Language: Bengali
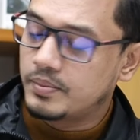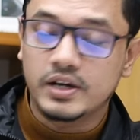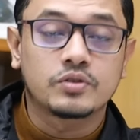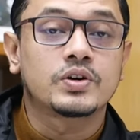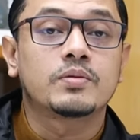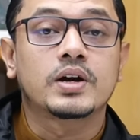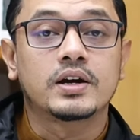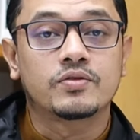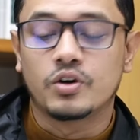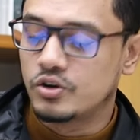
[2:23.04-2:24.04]
মাইক্রোফোন এবং
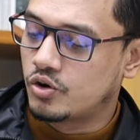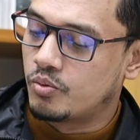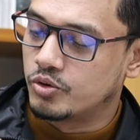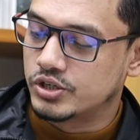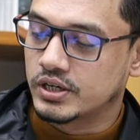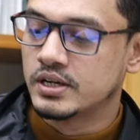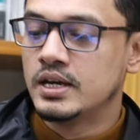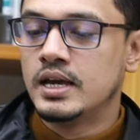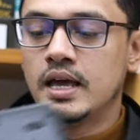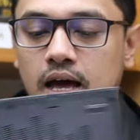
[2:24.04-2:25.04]
হেডফোন অডিও জ্যাক
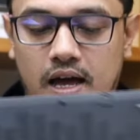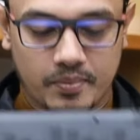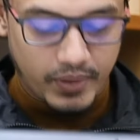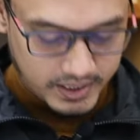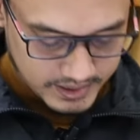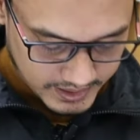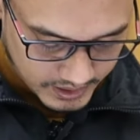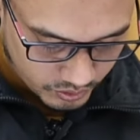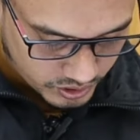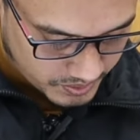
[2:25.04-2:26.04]
আর ব্যাক
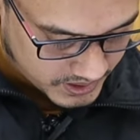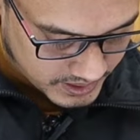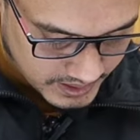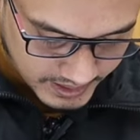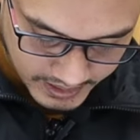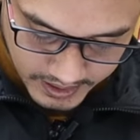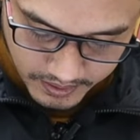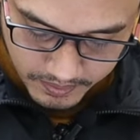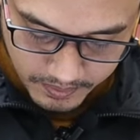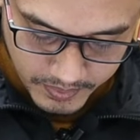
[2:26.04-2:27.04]
সাইডটা হচ্ছে বেসিক্যালি এখানে
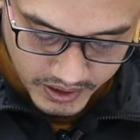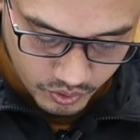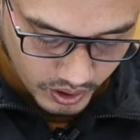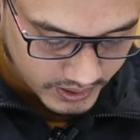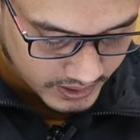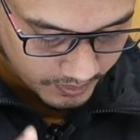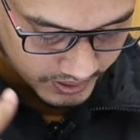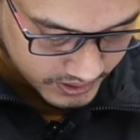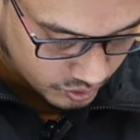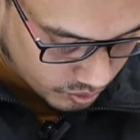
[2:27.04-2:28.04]
বিল্ড কোয়ালিটিটা
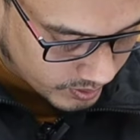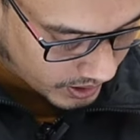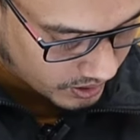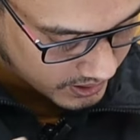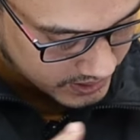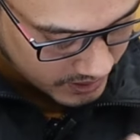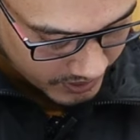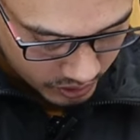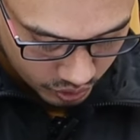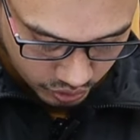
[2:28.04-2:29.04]
আমার কাছে খুবই ভালো লেগেছে
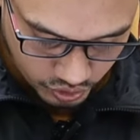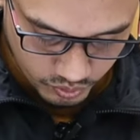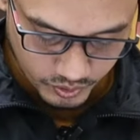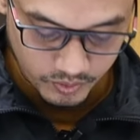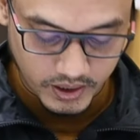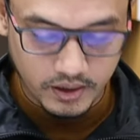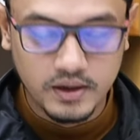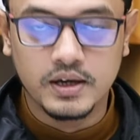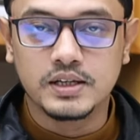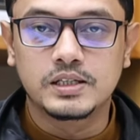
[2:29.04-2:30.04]
এবার যথেষ্ট পরিমাণ
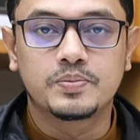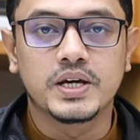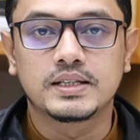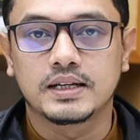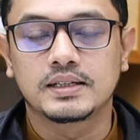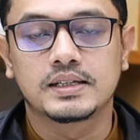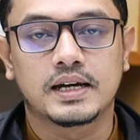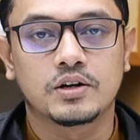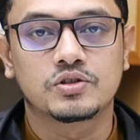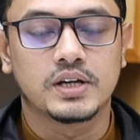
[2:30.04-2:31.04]
স্পেস আছে
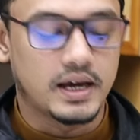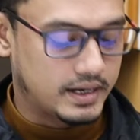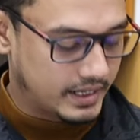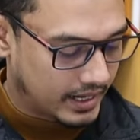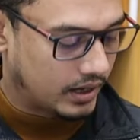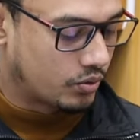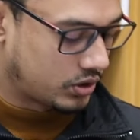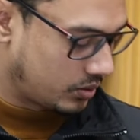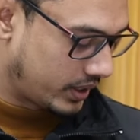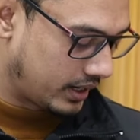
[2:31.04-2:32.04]
যেখানে হচ্ছে এয়ার ইনহেল
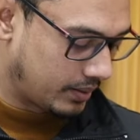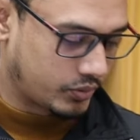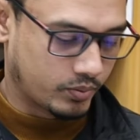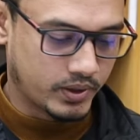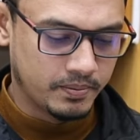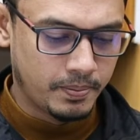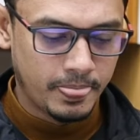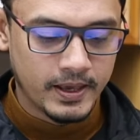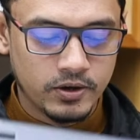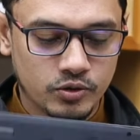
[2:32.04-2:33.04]
করতে পারে ল্যাপটপটা
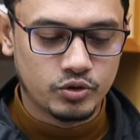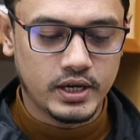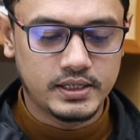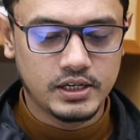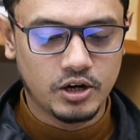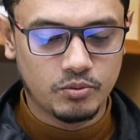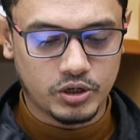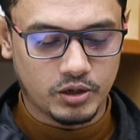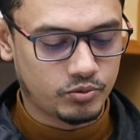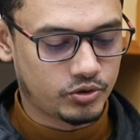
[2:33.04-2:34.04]
সো এই ছিল
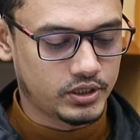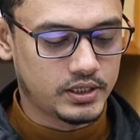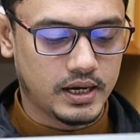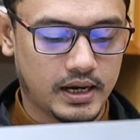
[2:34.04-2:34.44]
মোটামুটি